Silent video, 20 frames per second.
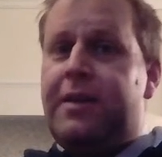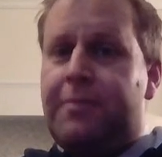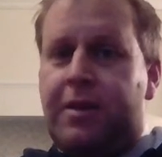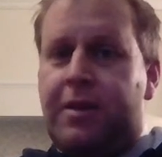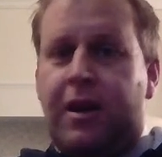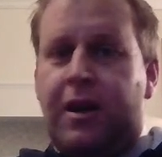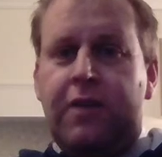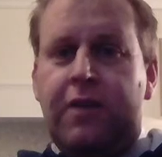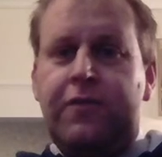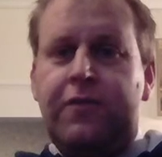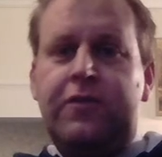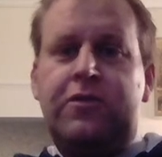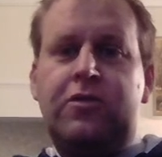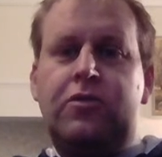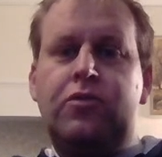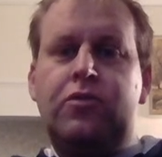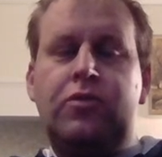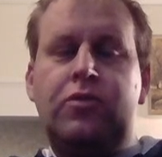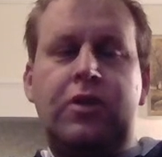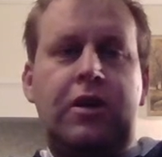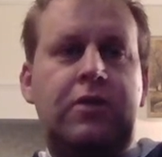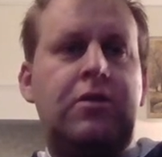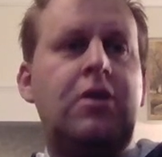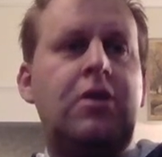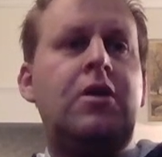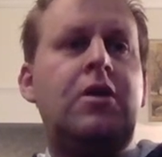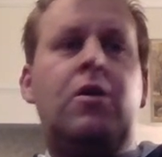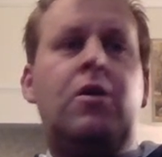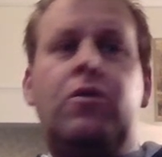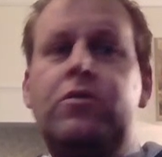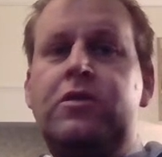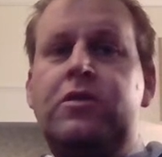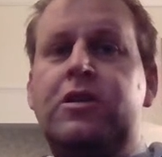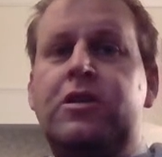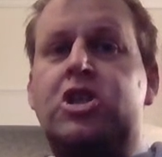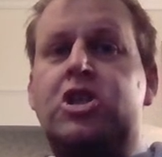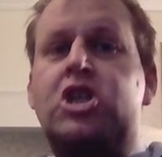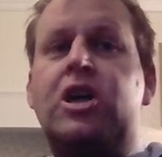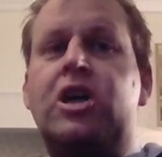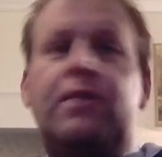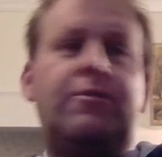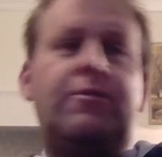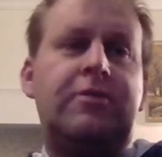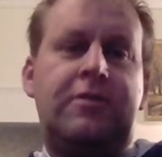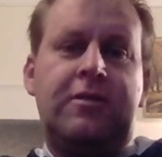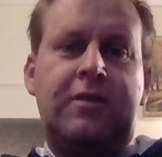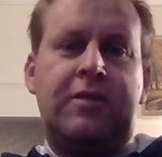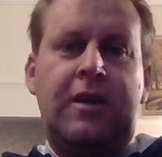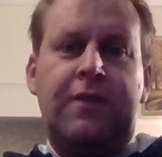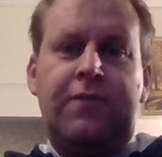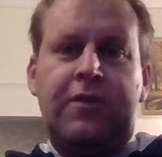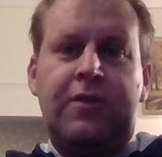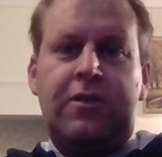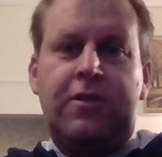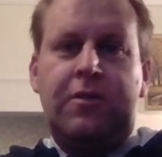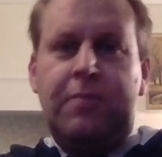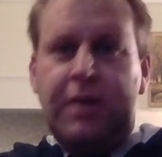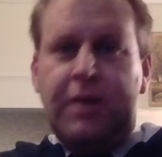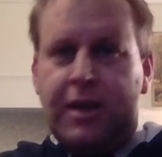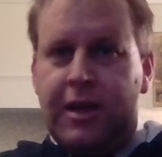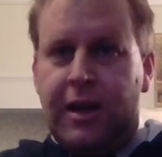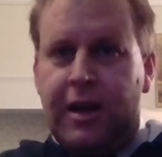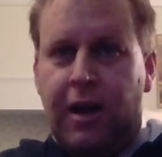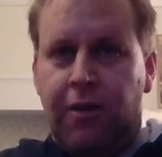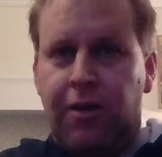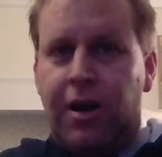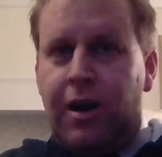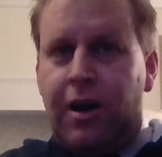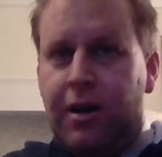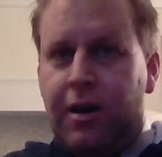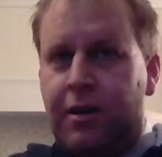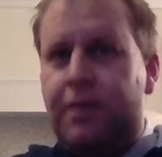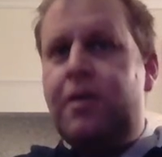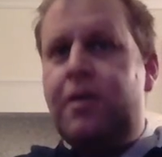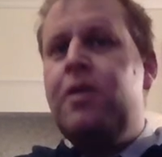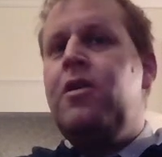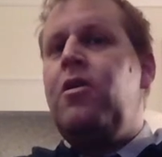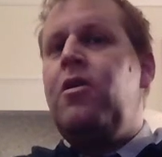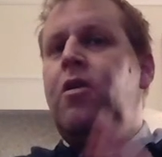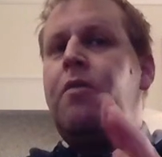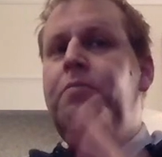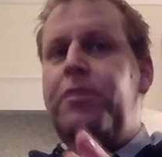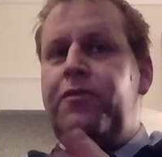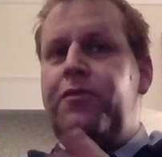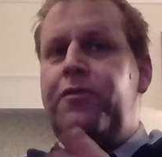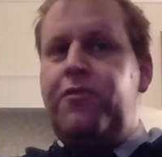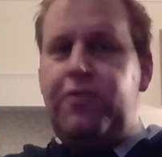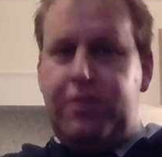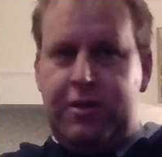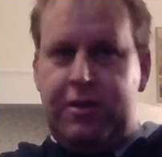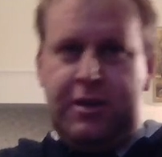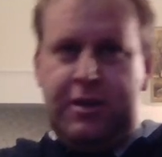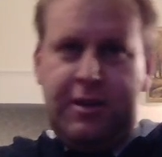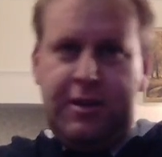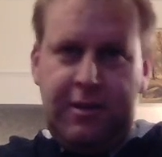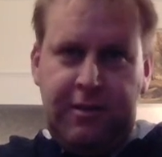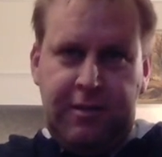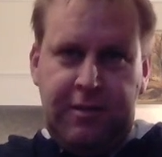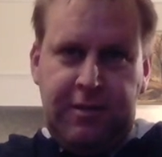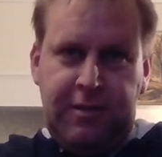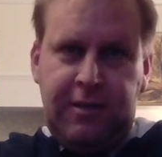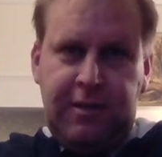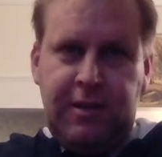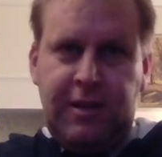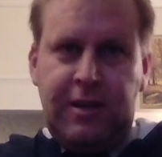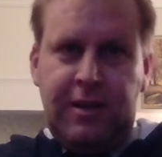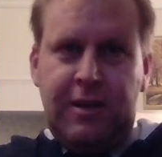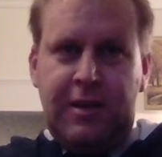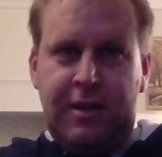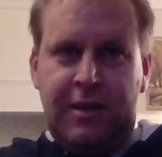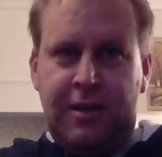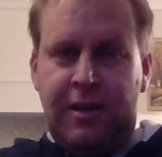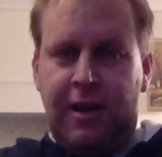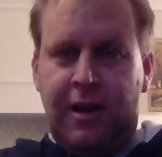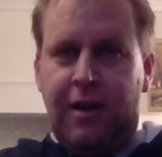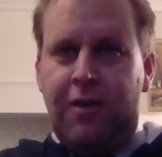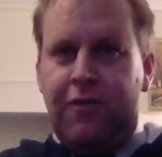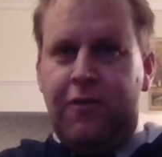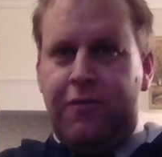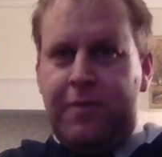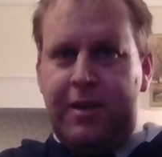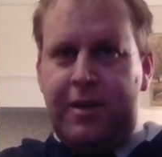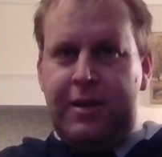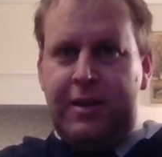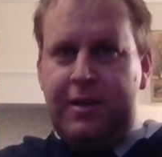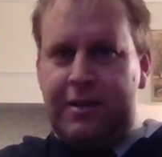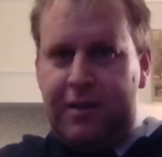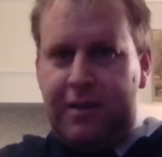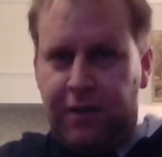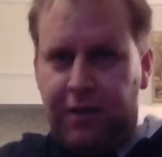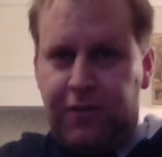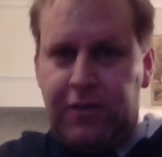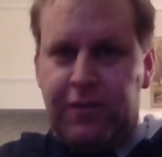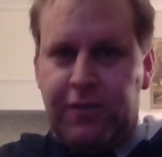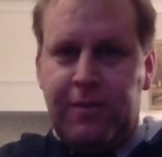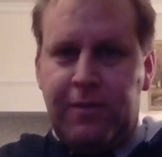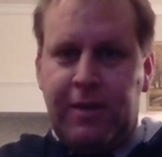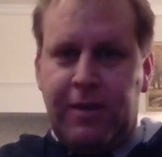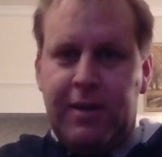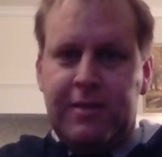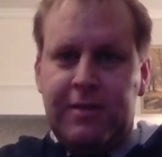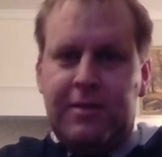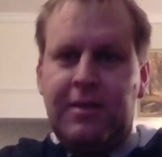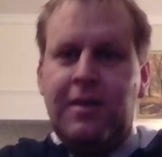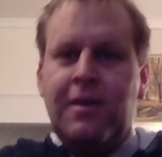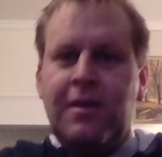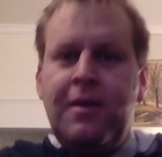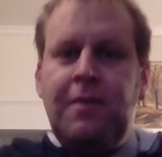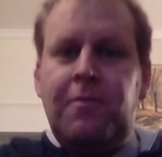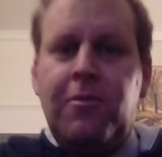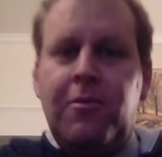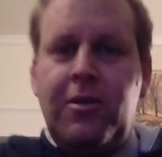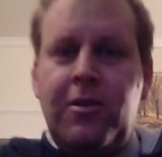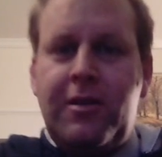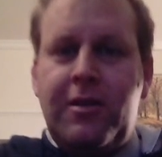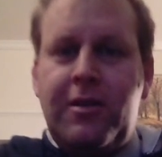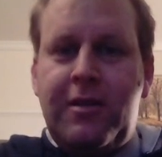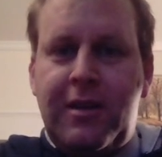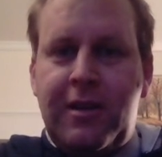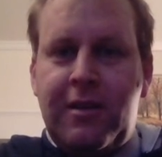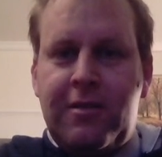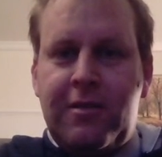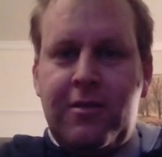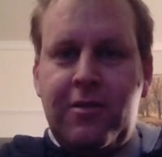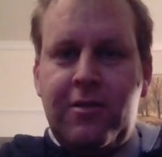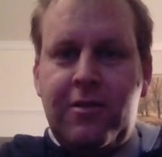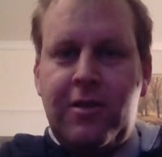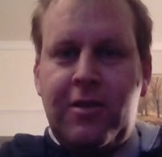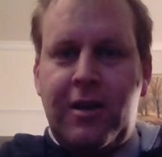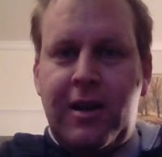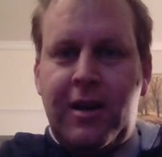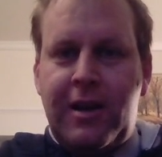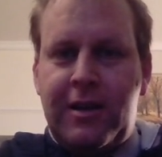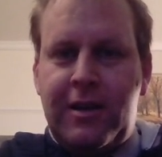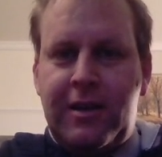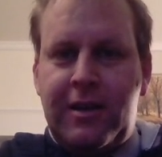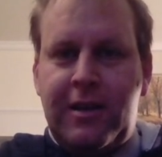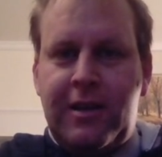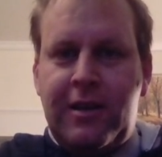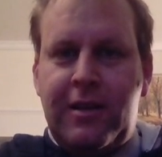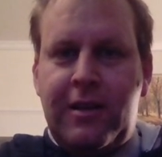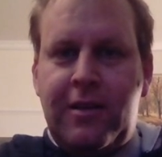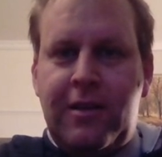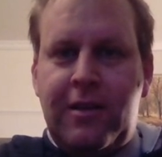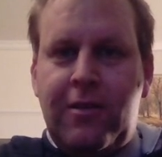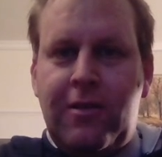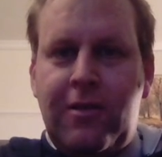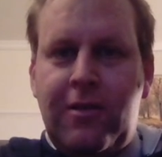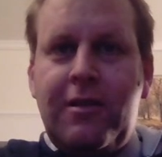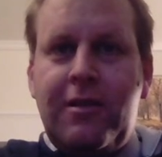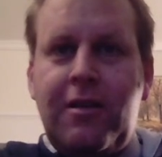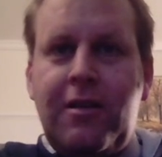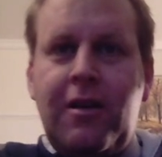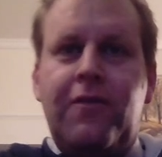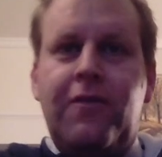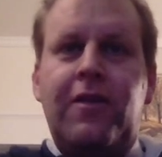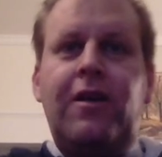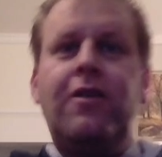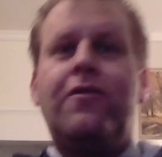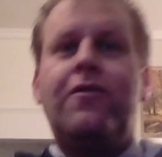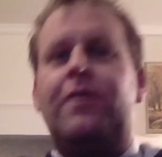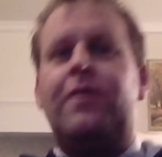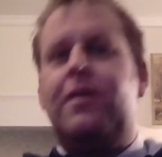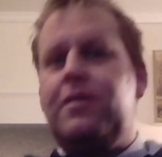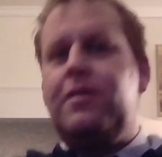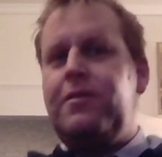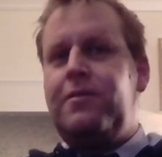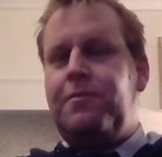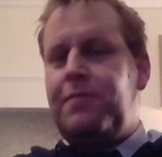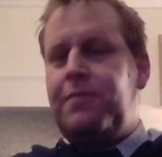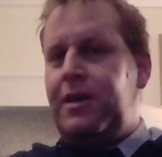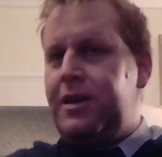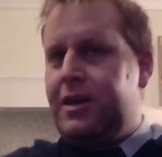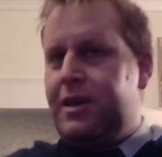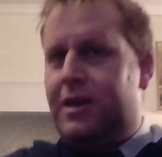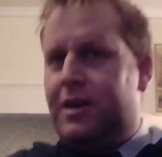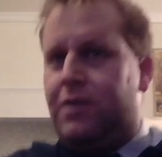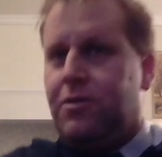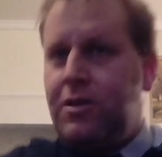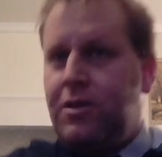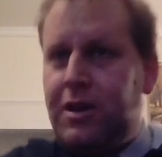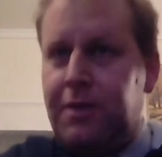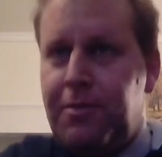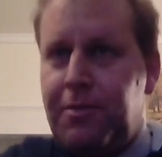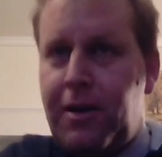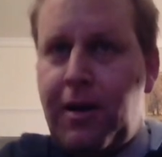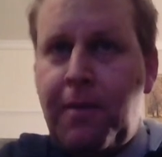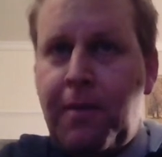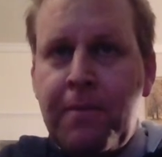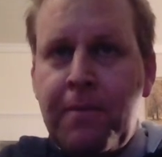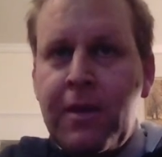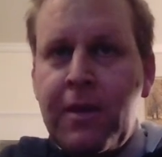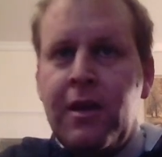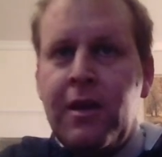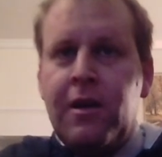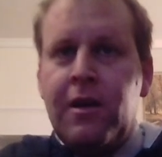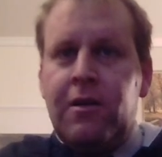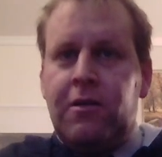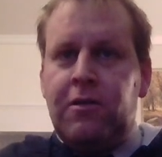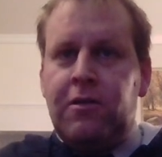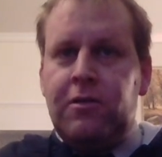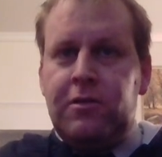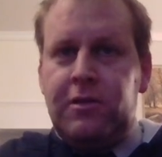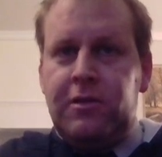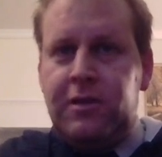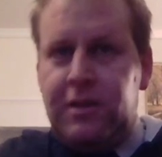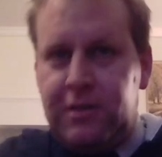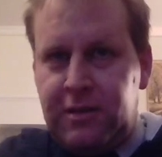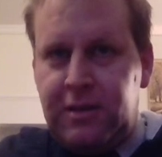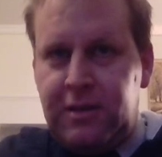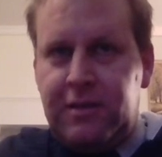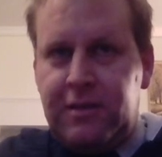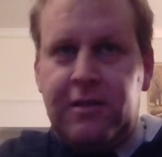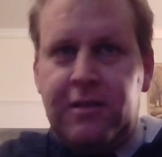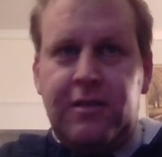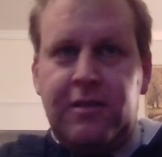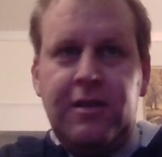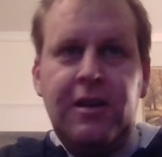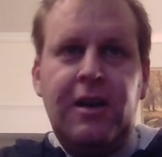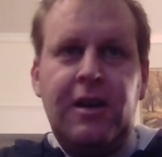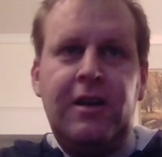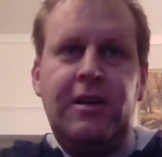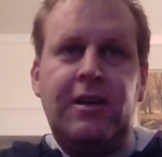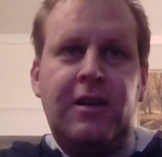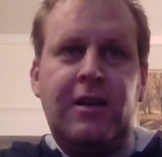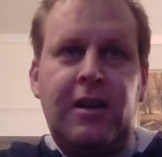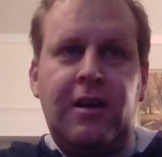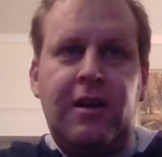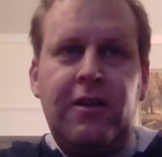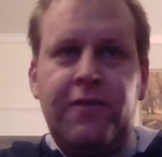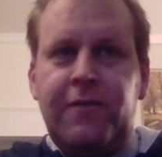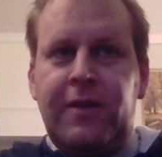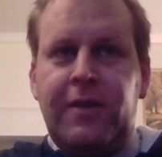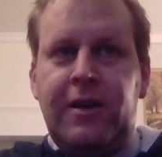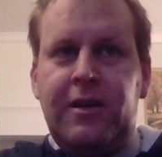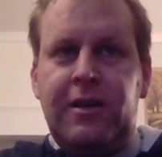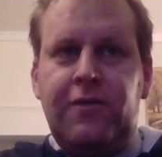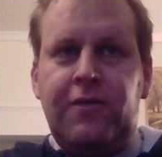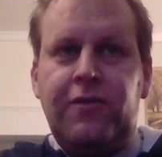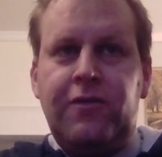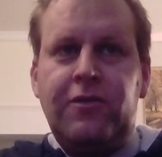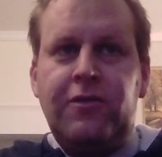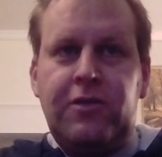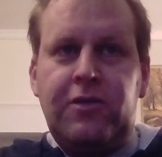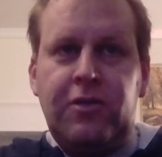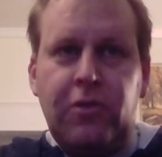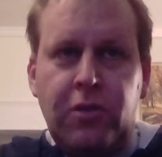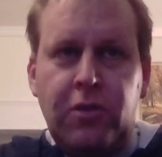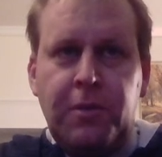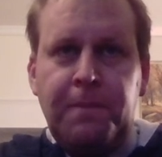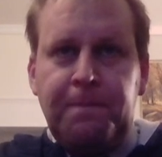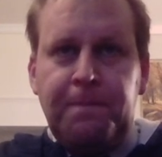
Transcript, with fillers: Graphen zu tun hat. Und jetzt schauen wir uns das einfach nochmal genauer an. Und bevor ich jetzt äh, auf meine Tafel verweise, möchte ich erst noch eine neue Tafel aufmachen, mein GeoGebra. Und ihr seht jetzt hier einen Graphen eine Funktion.